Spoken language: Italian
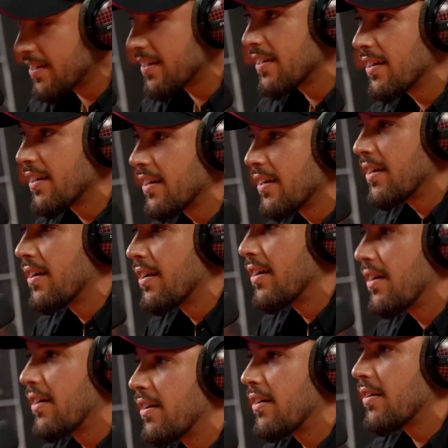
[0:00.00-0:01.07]
la domanda la
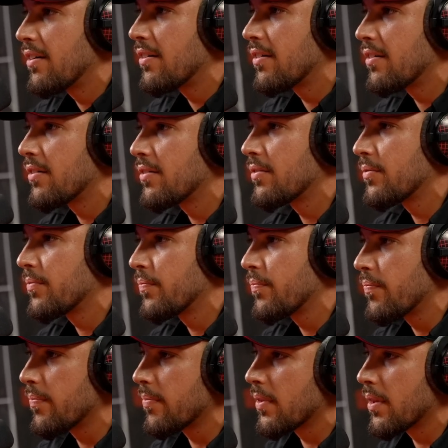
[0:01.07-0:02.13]
prima volta in Svizzera perché tu
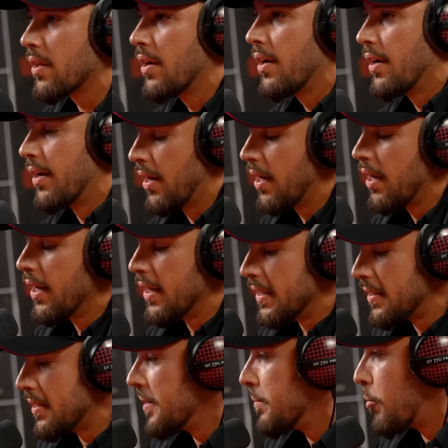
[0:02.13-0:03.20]
so che
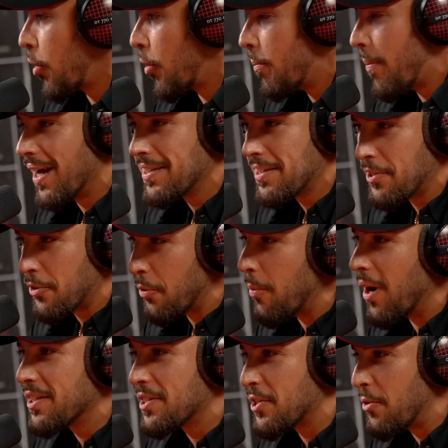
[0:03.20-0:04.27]
spessissimo... Sì bro,
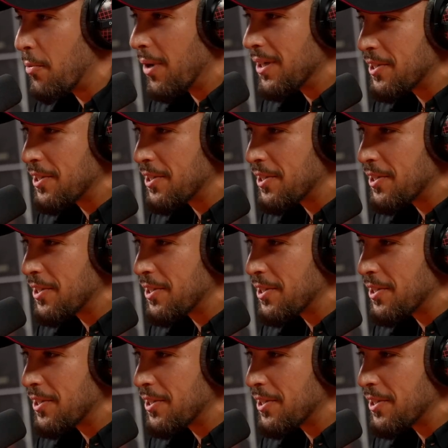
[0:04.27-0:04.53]
bazzico, bazzico,